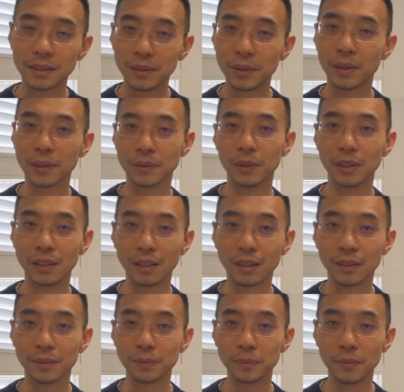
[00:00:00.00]
略过你，
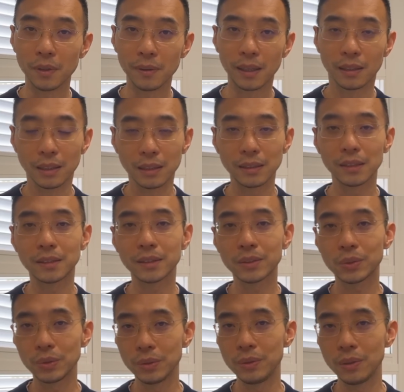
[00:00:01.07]
对吧？你这支
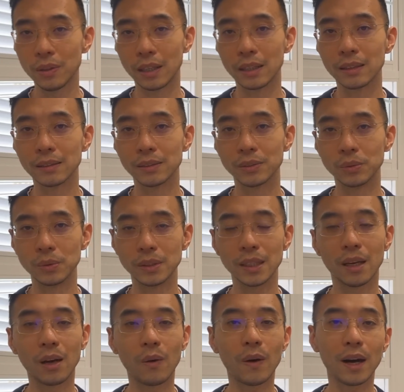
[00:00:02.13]
军队组
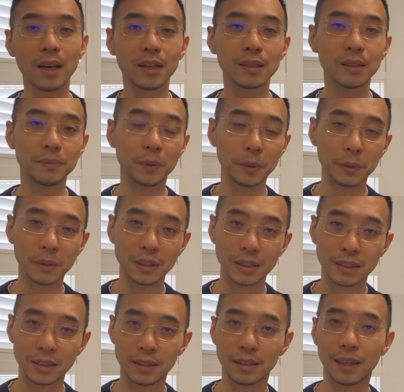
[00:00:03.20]
建花了这么多的
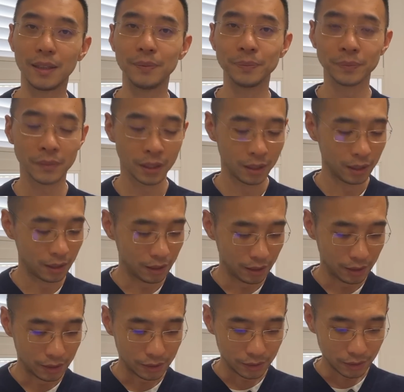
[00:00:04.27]
钱，
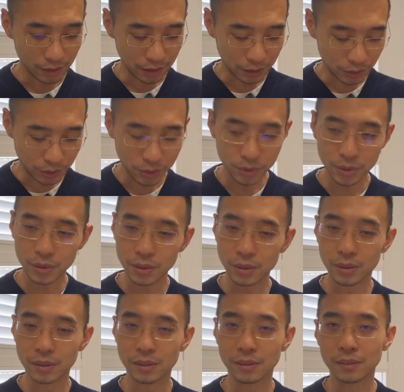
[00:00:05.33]
你
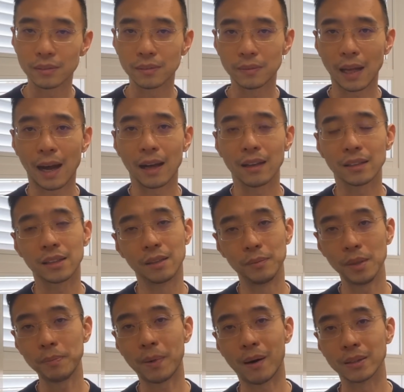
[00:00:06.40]
去打了什
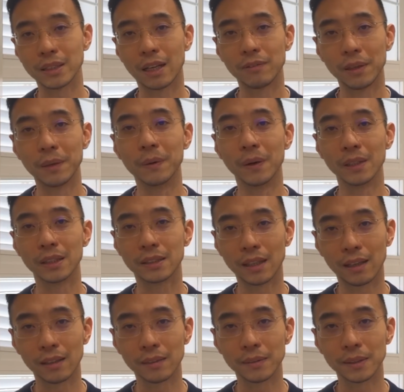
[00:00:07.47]
么保家卫国的
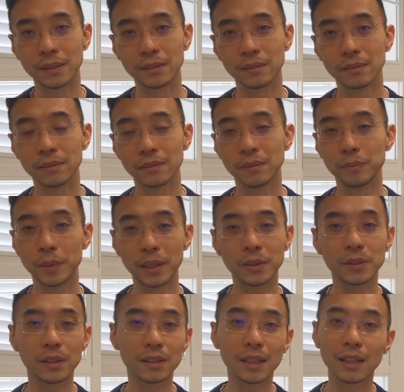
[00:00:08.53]
仗？别
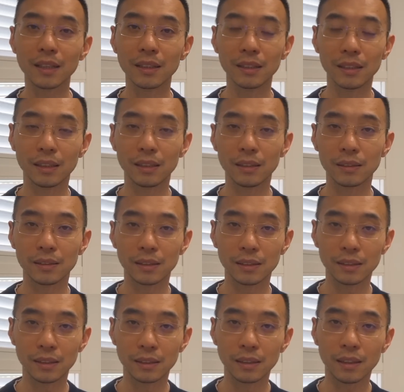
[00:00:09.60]
说这个这个
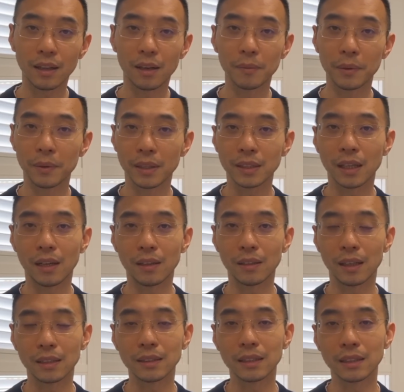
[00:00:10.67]
这个抗美援朝
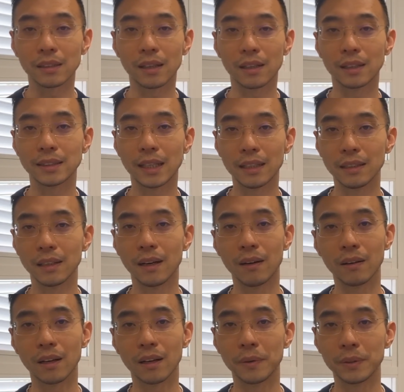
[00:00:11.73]
啊，这个事儿啊，加引号
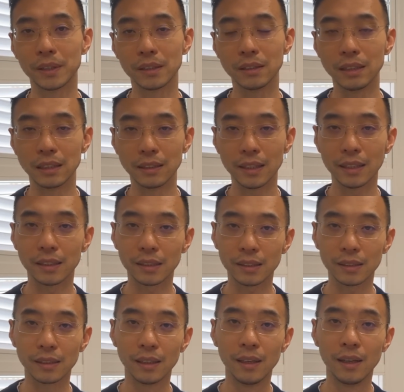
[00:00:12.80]
的抗美援朝，你那个
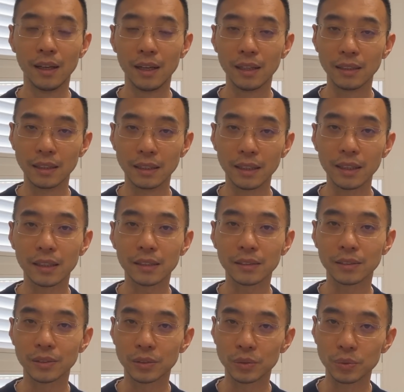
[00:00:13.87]
是你那个是
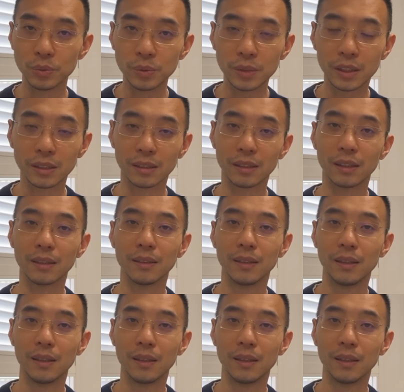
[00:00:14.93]
阻止